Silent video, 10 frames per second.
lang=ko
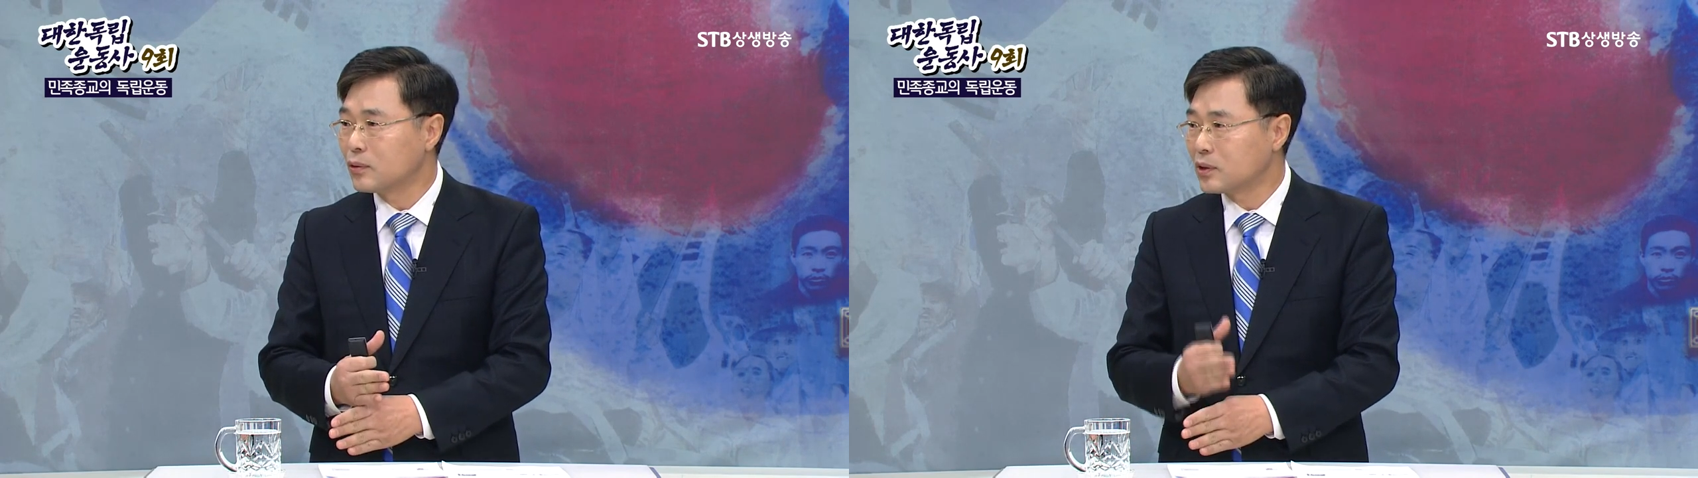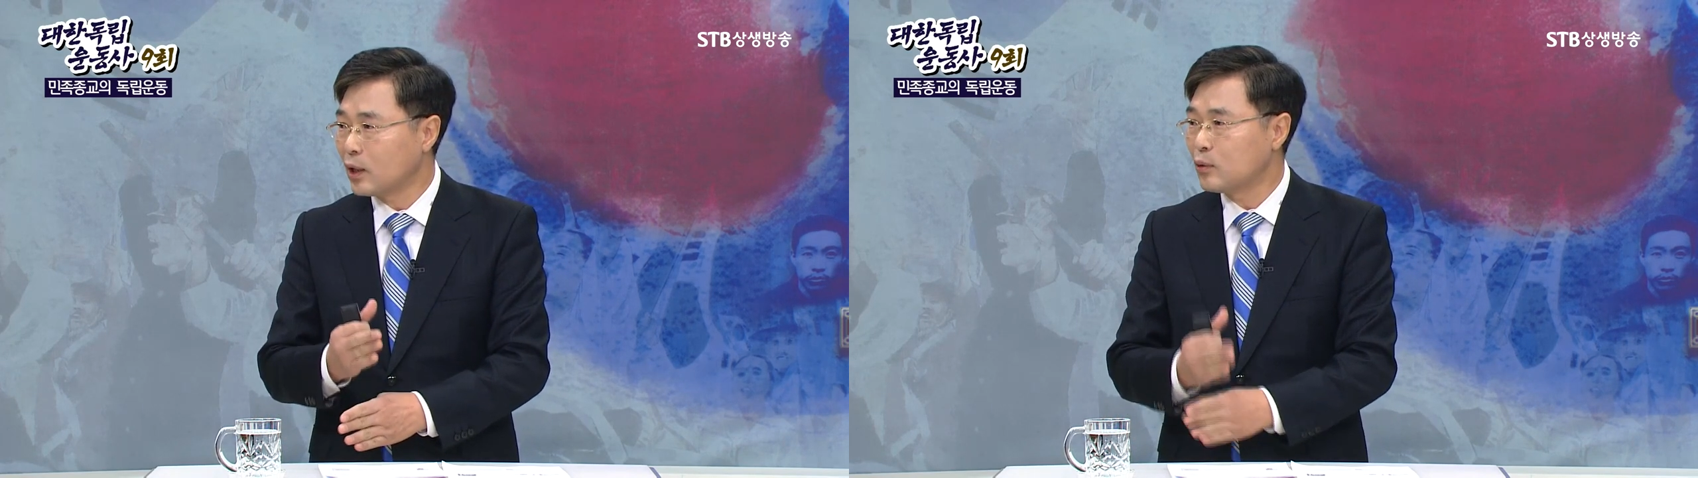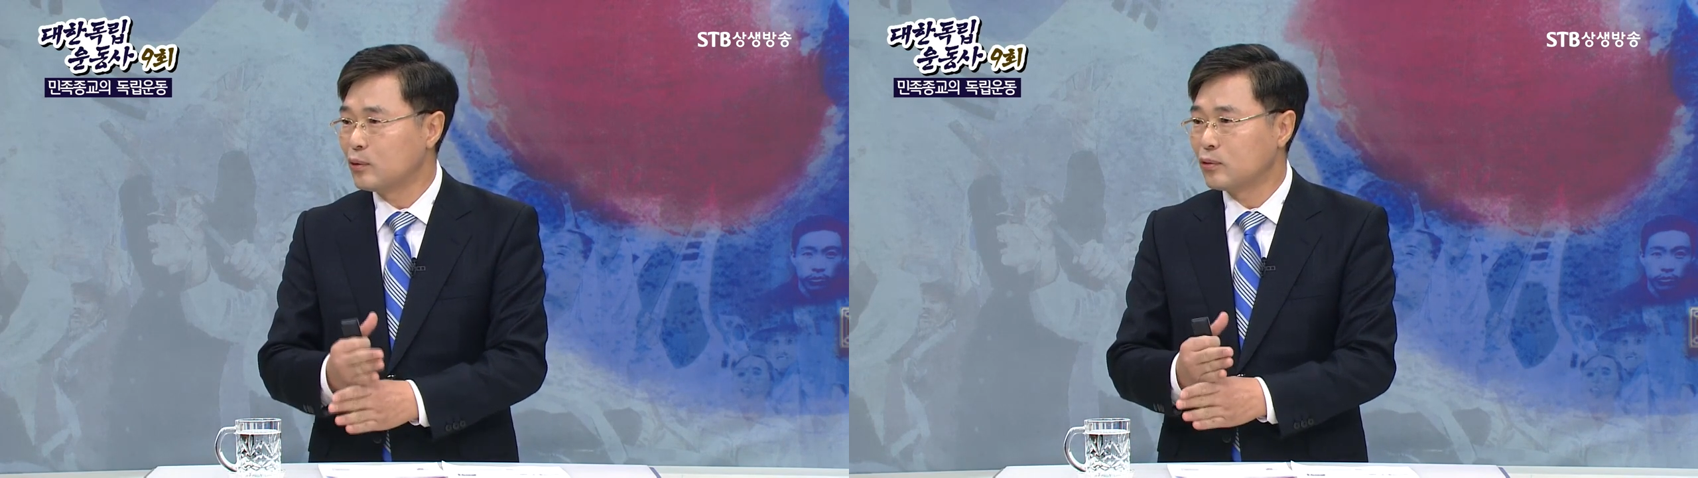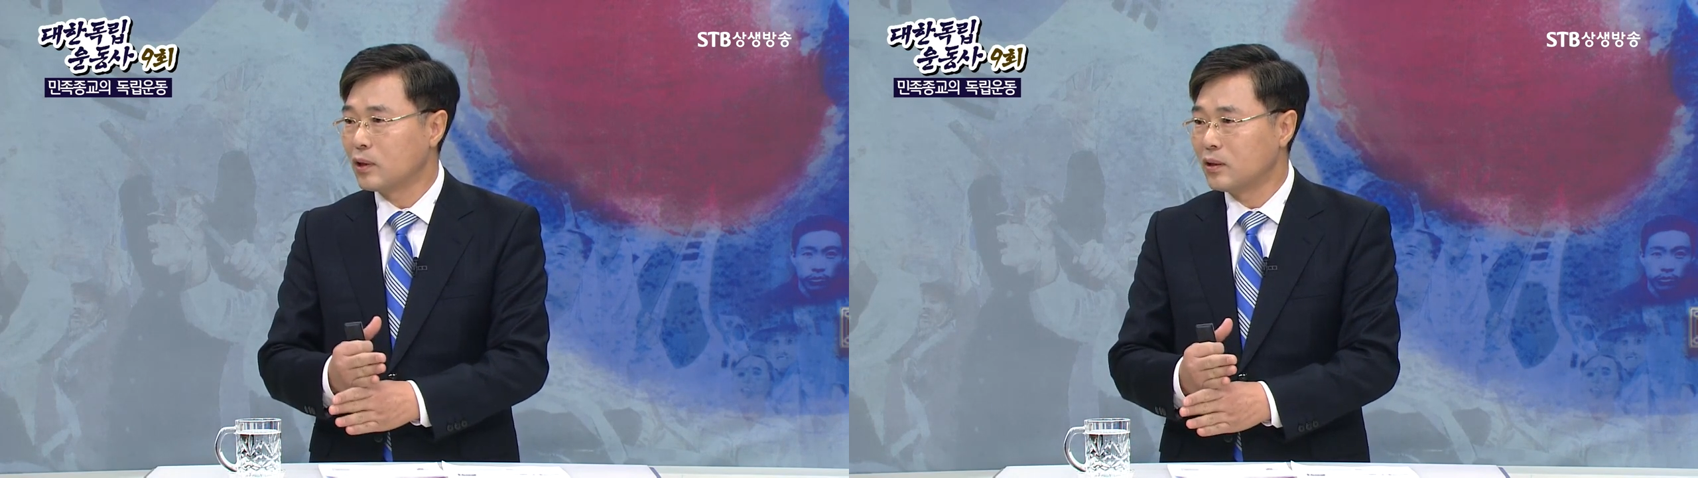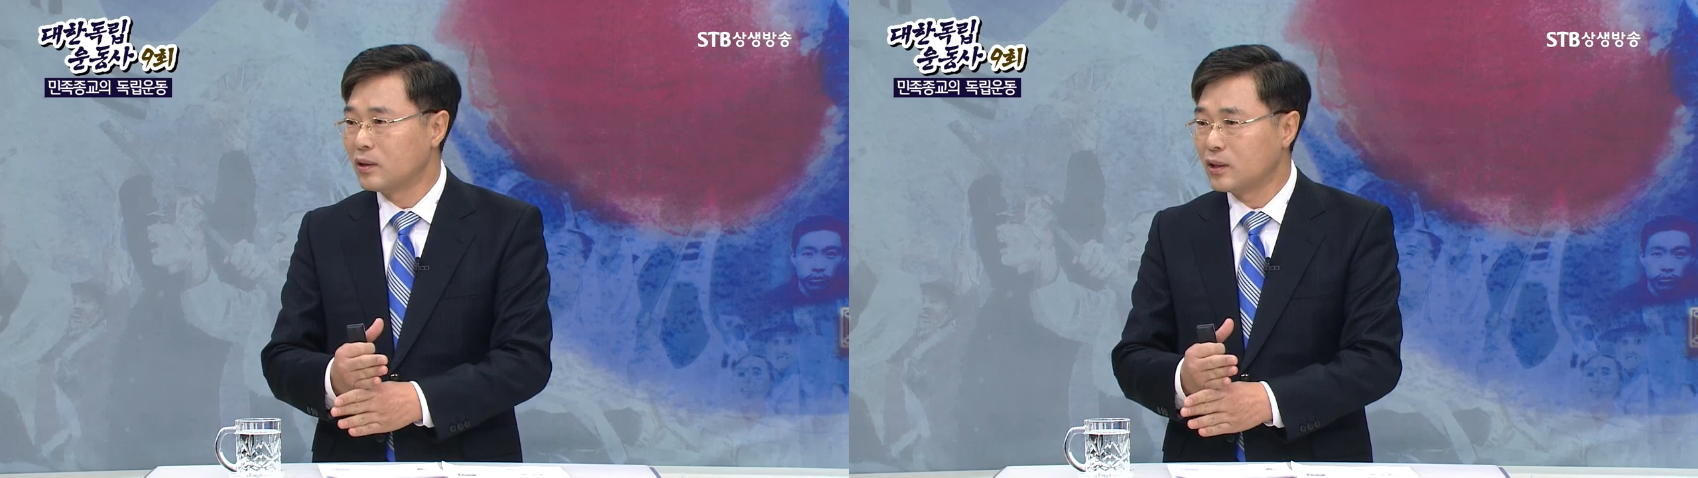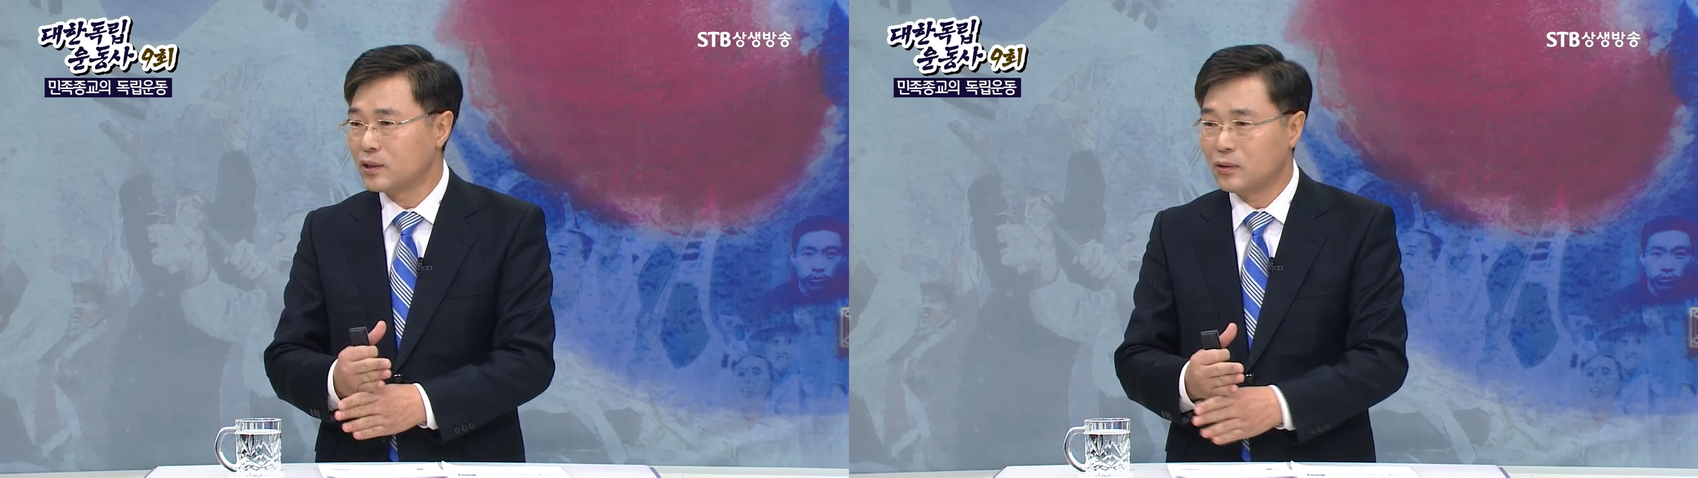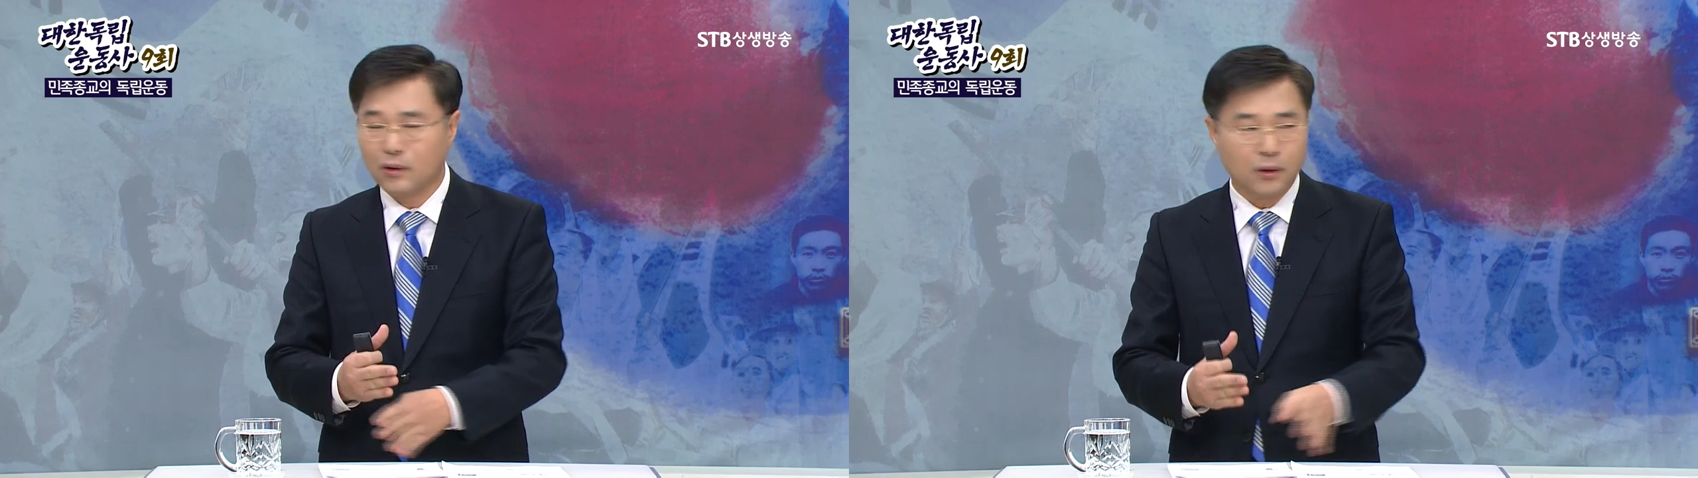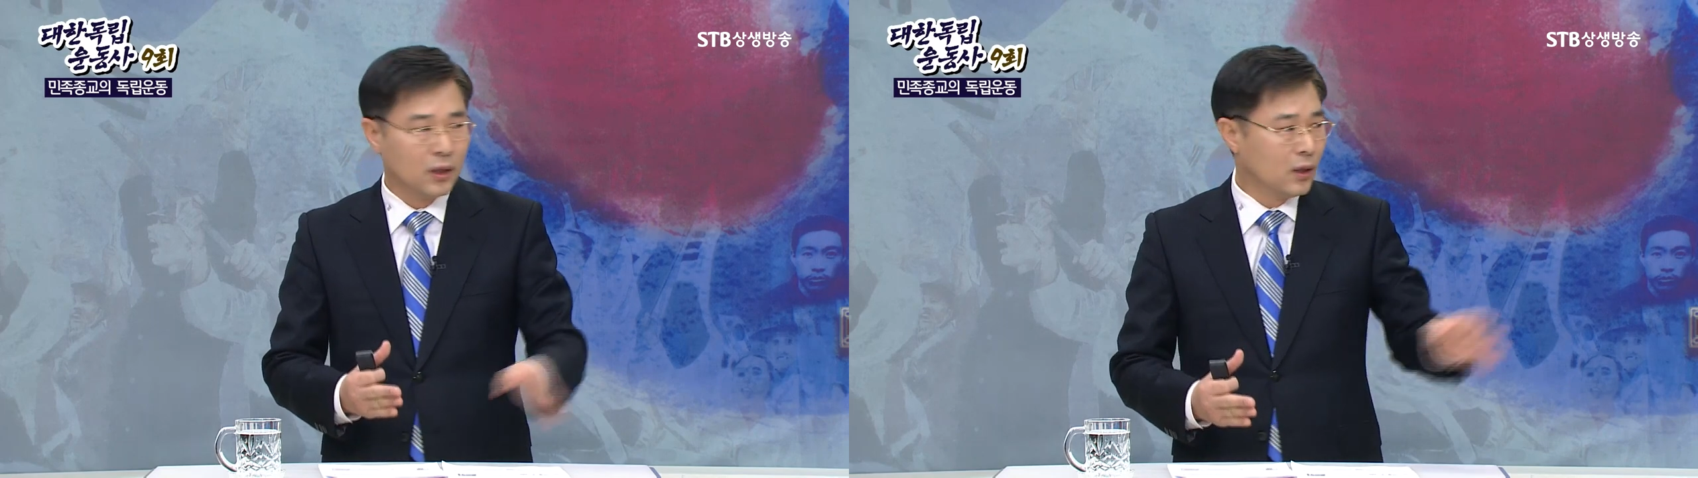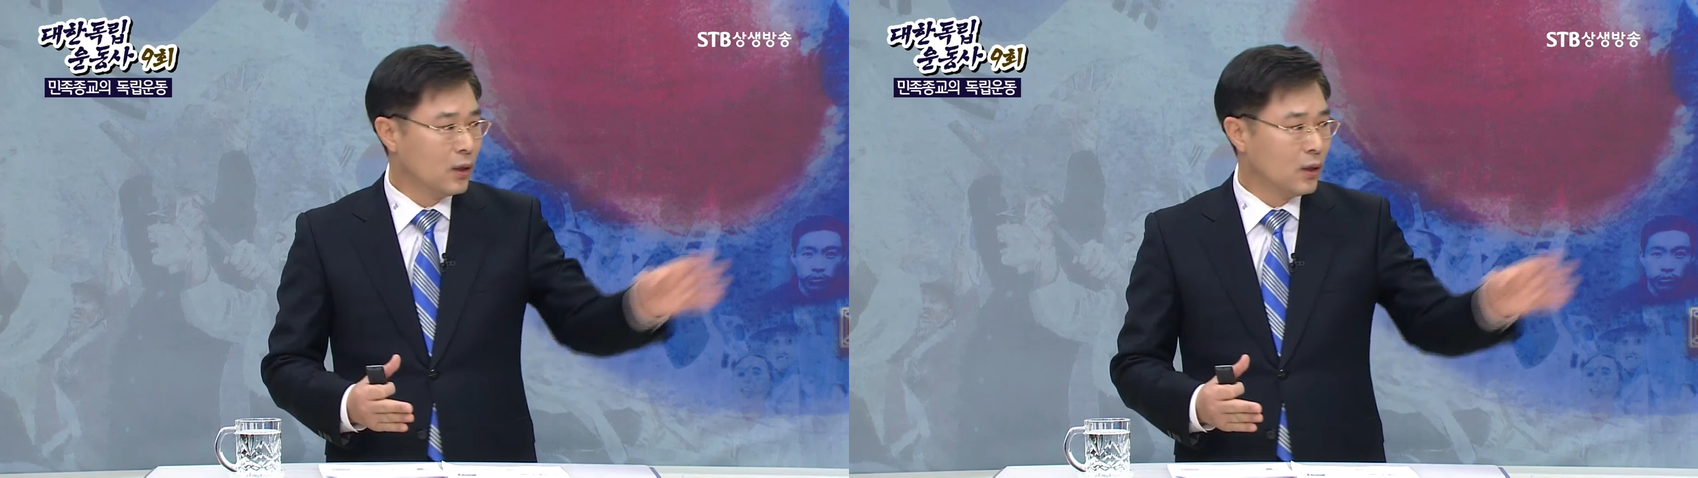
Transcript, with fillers: 자유를 주겠는 것이고